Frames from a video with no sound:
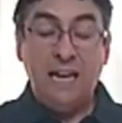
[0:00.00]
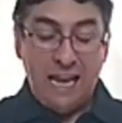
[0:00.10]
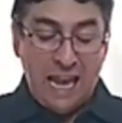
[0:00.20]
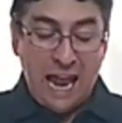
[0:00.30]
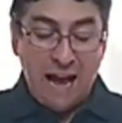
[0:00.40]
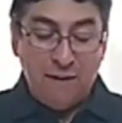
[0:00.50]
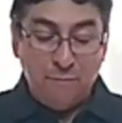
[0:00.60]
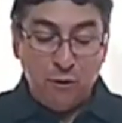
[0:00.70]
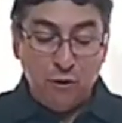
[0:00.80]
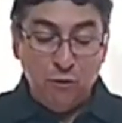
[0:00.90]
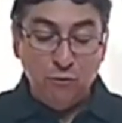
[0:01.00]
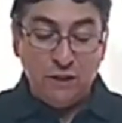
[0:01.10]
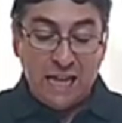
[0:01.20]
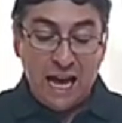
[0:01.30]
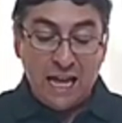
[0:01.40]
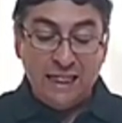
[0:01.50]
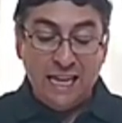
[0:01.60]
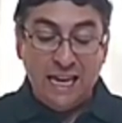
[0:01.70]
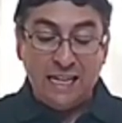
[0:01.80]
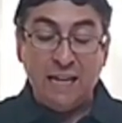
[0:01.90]
la voluntad
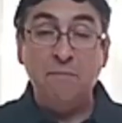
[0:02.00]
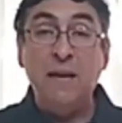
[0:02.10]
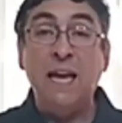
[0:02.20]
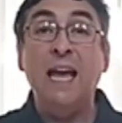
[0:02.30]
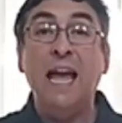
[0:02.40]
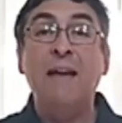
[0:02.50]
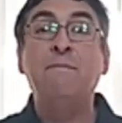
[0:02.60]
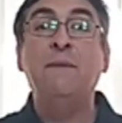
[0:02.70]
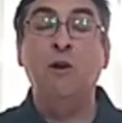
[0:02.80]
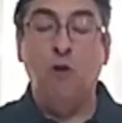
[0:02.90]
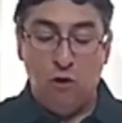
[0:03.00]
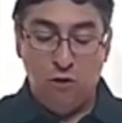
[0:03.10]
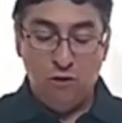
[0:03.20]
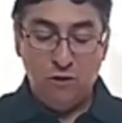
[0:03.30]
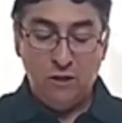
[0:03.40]
del que me envió